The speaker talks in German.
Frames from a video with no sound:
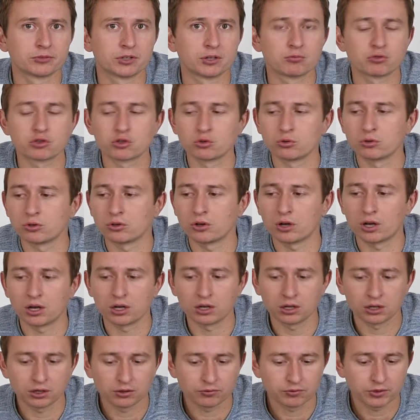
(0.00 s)
Im Studio
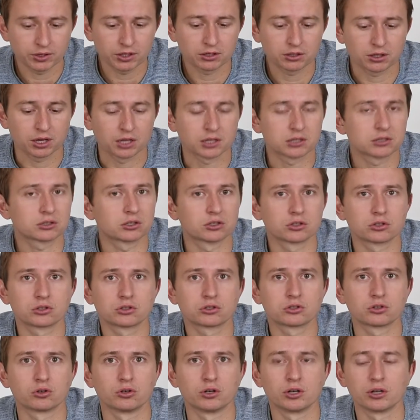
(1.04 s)
äh, wirklich ganz, ganz
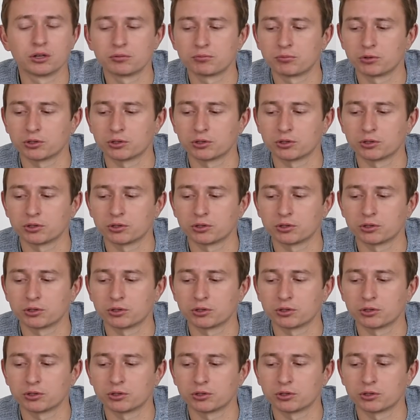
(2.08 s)
tolle